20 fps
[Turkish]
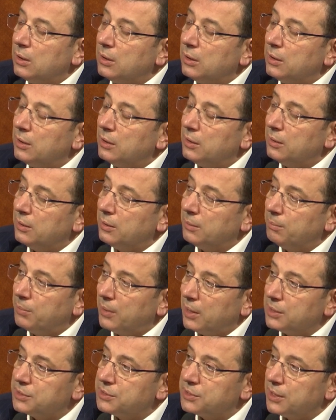e,
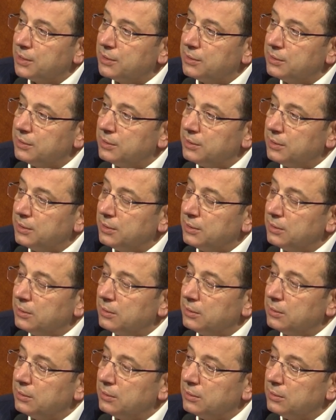bahsetti
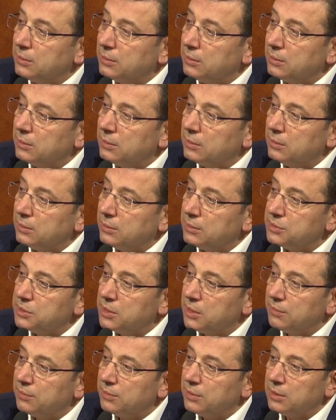e,
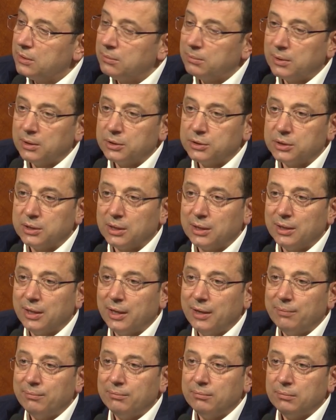sevgili başkan
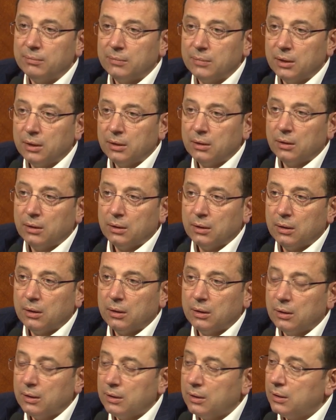hem
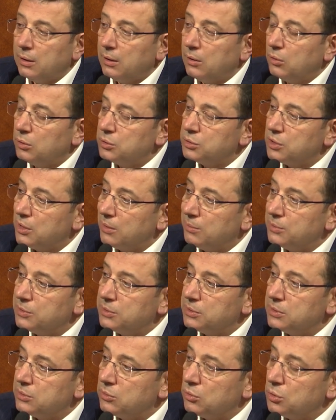e,
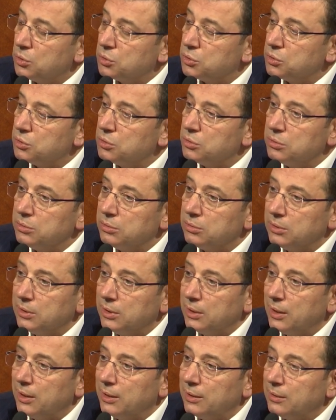hocamız olsun,
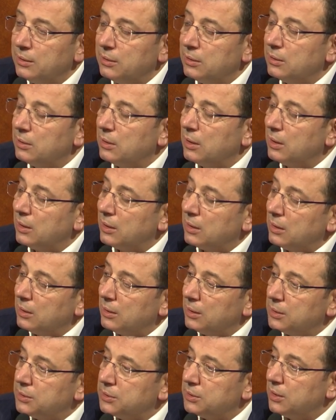diğer e,
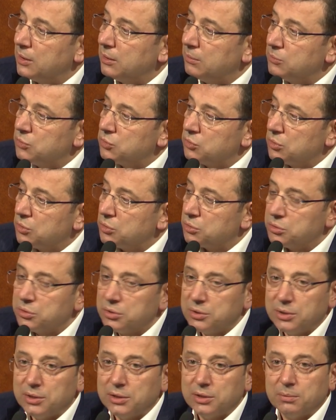arkadaşlarımız
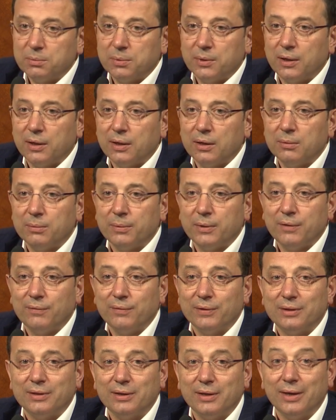olsun, Yiğit Bey, Ali Bey
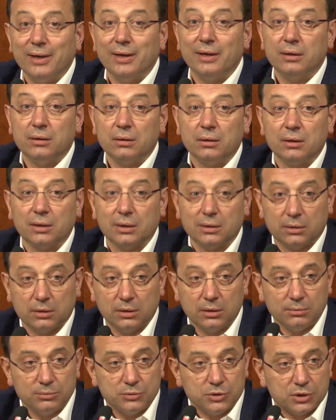ve diğer
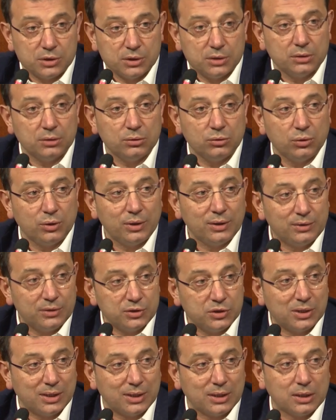katılımcı,
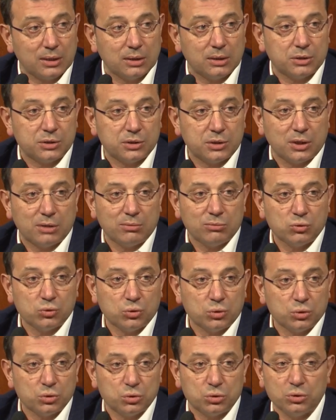yönetici arkadaşlarımız
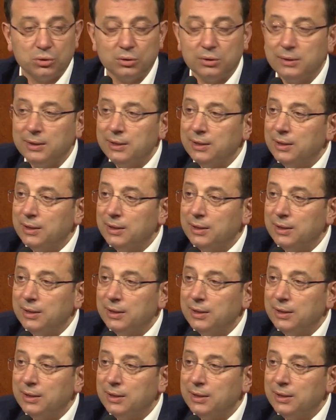olsun,